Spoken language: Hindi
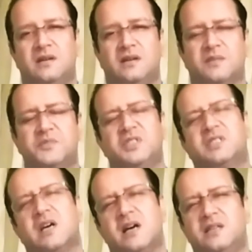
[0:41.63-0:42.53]
अपनी
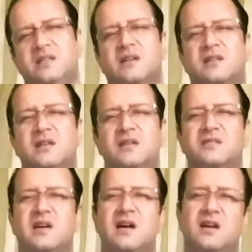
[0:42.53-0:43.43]
सारी अकड़
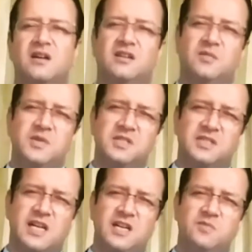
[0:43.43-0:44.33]
सारा घमंड
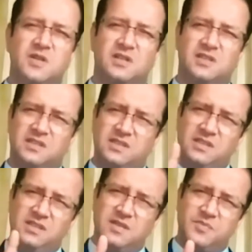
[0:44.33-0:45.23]
साइड में रखकर
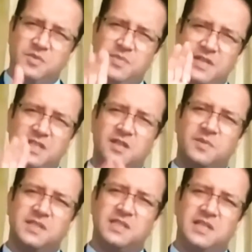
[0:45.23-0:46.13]
सीधा अपनी बेटी के
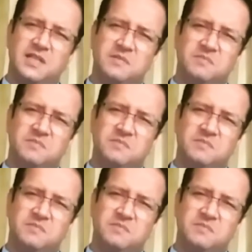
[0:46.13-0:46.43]
पास गया